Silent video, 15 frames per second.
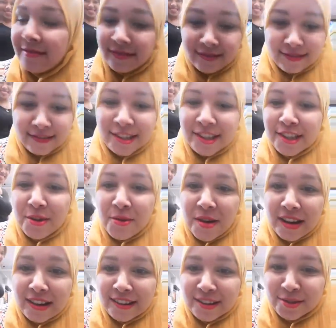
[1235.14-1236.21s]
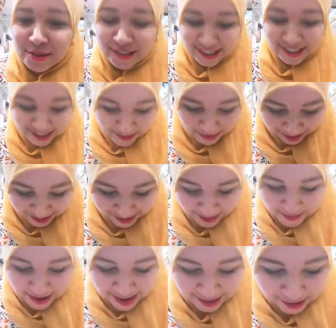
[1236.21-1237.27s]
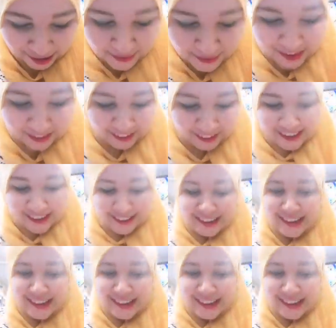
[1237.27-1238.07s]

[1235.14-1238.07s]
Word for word: انت تا واحد سكتي انت باغا تمشي معانا ولا مع غانا